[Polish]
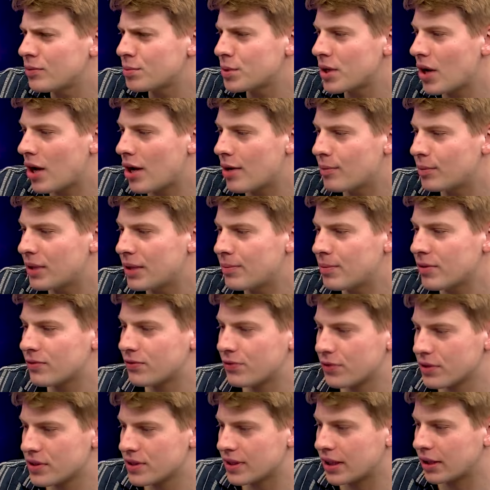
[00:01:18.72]
przyjechałem najpierw
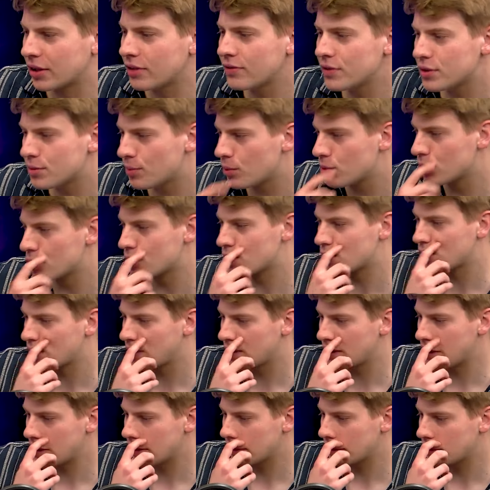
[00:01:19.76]
z Katowic, bo już e,
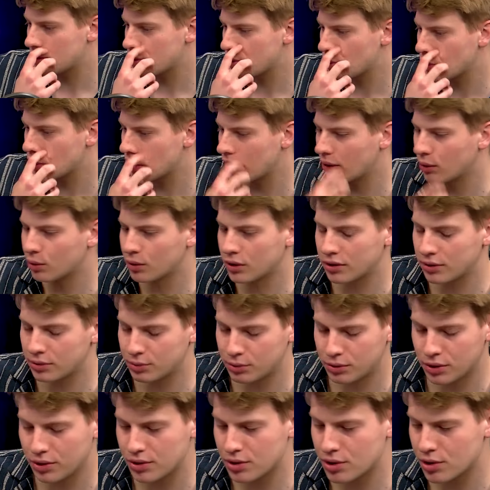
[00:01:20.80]
jedne studia
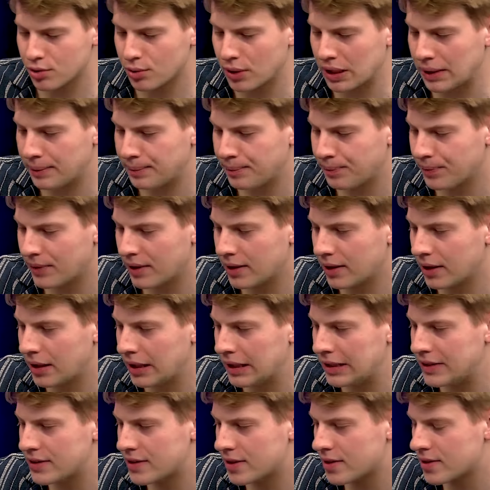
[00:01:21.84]
ukończyłem, e,
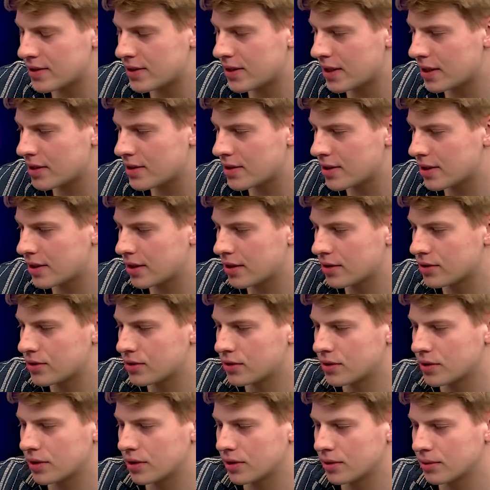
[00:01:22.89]
licencjackie
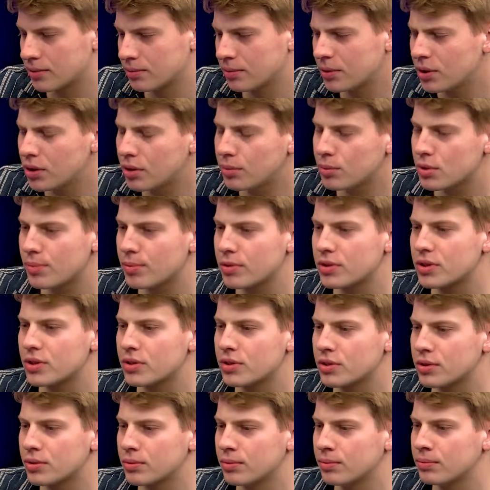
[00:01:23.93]
z, e, no może
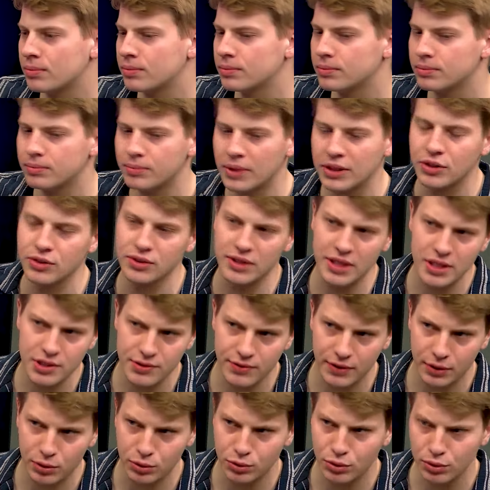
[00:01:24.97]
powiedzieć,
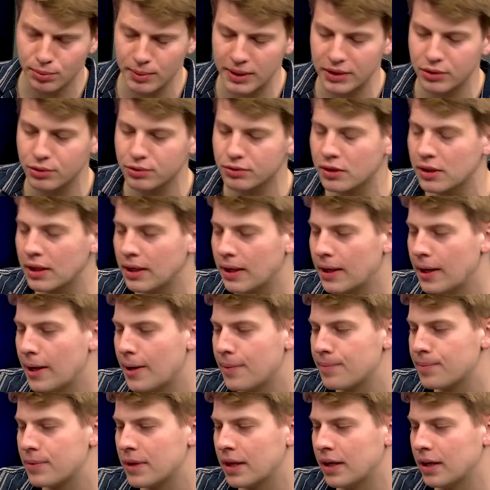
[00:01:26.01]
medioznawstwa, kultur mediów,
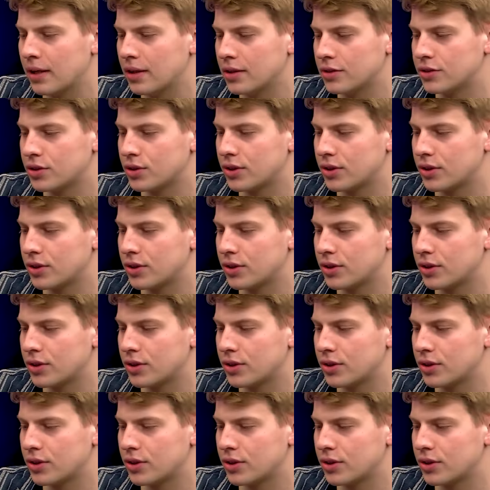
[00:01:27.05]
coś